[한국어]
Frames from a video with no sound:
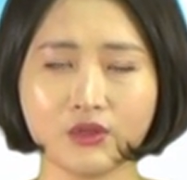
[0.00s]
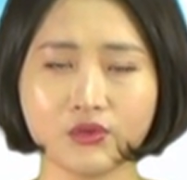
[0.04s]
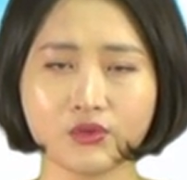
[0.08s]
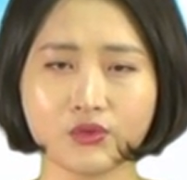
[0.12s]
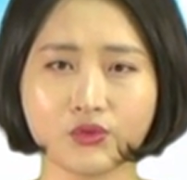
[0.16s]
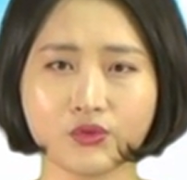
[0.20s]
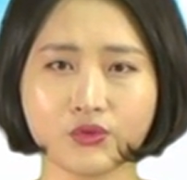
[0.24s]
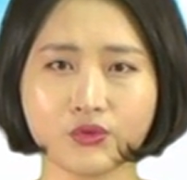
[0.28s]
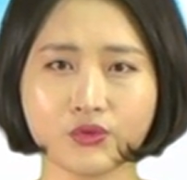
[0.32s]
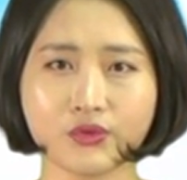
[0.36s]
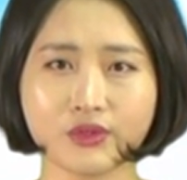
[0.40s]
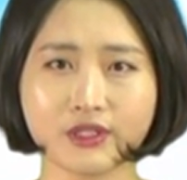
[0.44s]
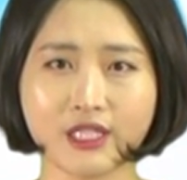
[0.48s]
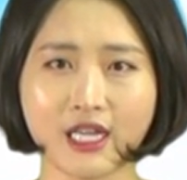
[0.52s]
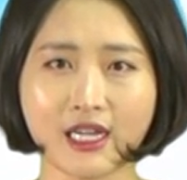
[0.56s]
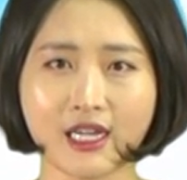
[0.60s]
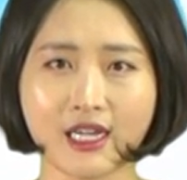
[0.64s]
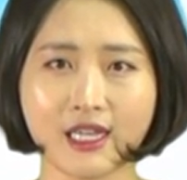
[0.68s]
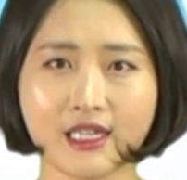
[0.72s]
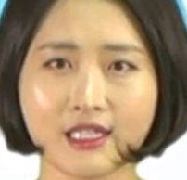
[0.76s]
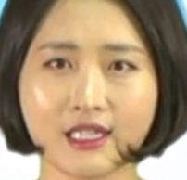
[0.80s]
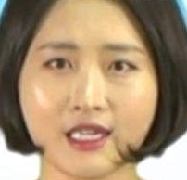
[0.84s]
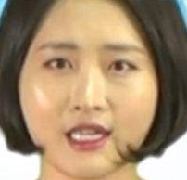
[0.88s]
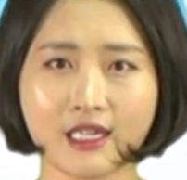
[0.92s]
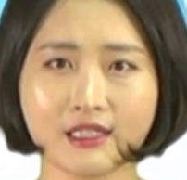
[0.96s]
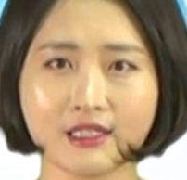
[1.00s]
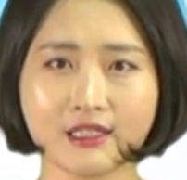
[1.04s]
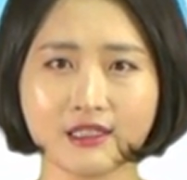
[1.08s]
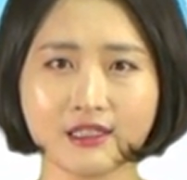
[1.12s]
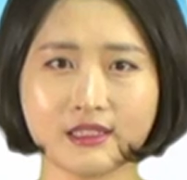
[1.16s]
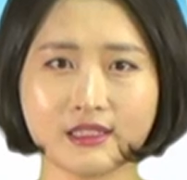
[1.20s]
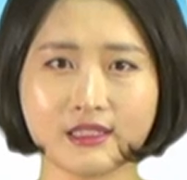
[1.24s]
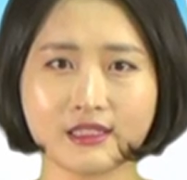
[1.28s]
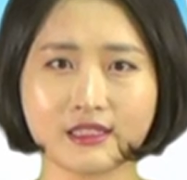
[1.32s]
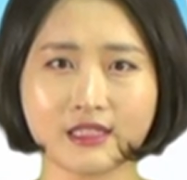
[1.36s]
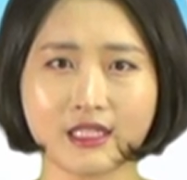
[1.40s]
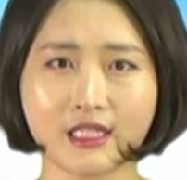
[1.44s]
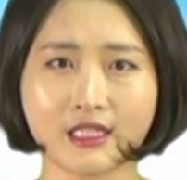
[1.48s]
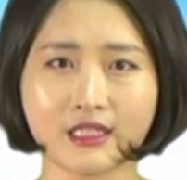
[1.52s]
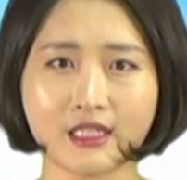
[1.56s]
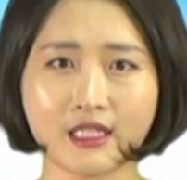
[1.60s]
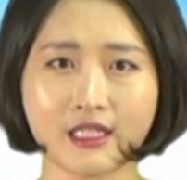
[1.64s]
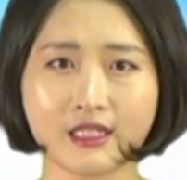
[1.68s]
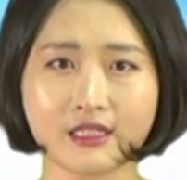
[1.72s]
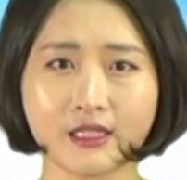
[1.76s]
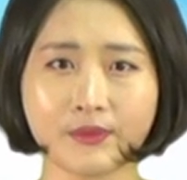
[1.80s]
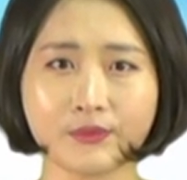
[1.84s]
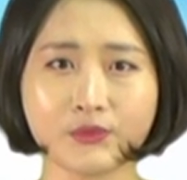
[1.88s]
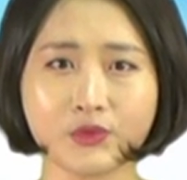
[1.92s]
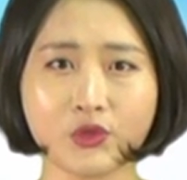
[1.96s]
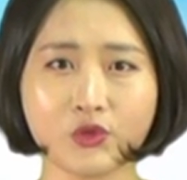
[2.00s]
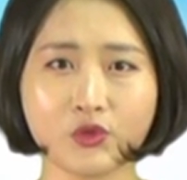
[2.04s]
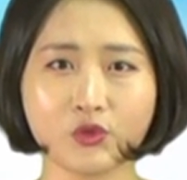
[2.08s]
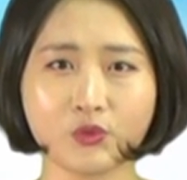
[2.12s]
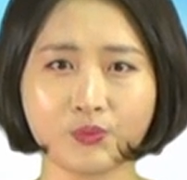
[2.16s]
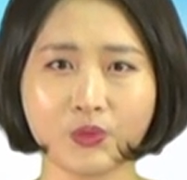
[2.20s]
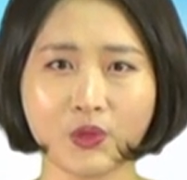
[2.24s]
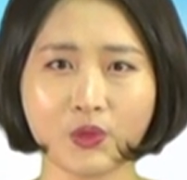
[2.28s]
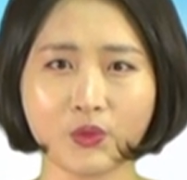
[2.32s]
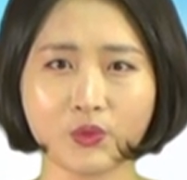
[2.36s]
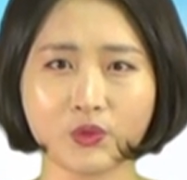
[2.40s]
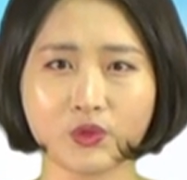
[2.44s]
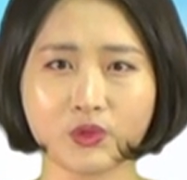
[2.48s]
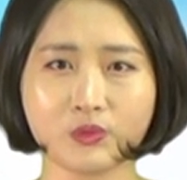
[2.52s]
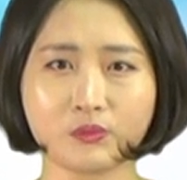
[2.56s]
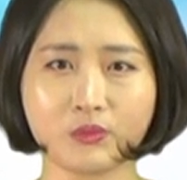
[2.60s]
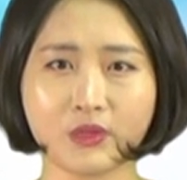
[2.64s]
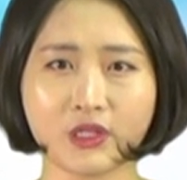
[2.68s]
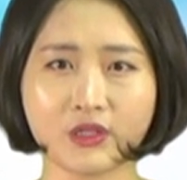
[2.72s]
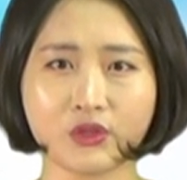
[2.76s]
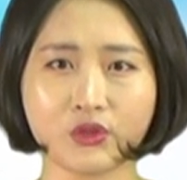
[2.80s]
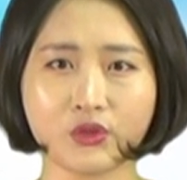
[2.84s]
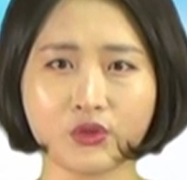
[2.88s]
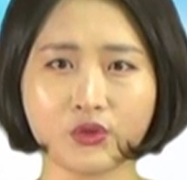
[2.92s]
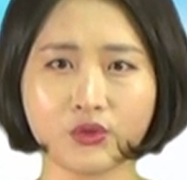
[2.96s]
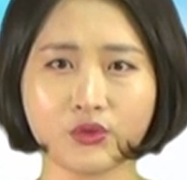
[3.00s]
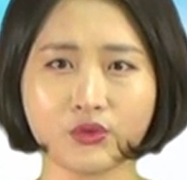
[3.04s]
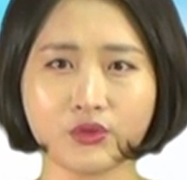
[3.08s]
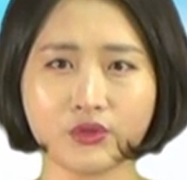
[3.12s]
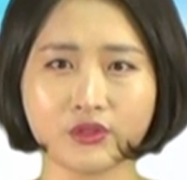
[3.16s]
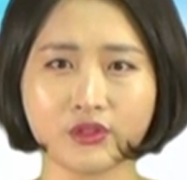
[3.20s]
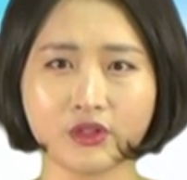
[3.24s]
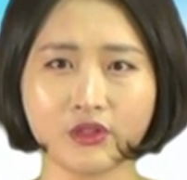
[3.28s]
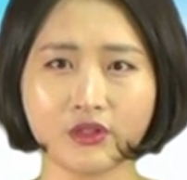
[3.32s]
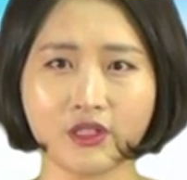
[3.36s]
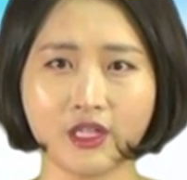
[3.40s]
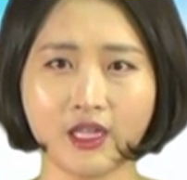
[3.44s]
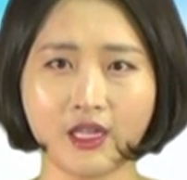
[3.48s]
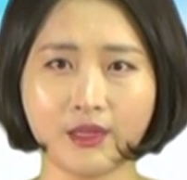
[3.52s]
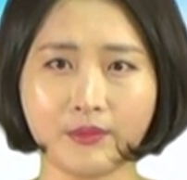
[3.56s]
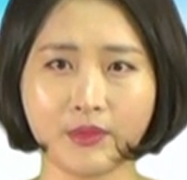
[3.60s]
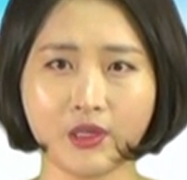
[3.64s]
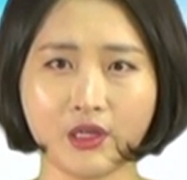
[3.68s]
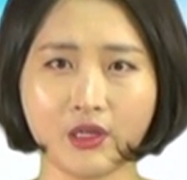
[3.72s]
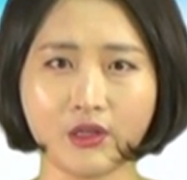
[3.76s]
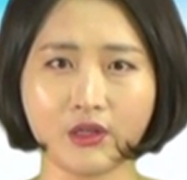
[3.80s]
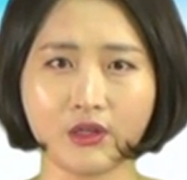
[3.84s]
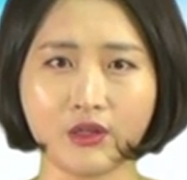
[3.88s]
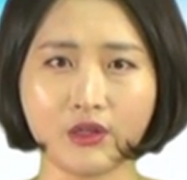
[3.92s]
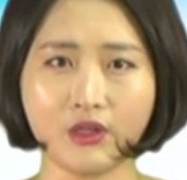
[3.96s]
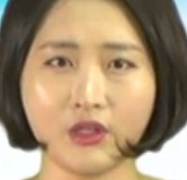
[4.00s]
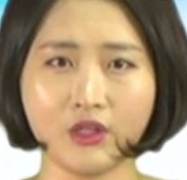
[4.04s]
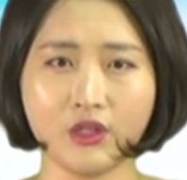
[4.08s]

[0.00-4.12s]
중국 상하이항은 지난해 3,650만 TU를 처리하며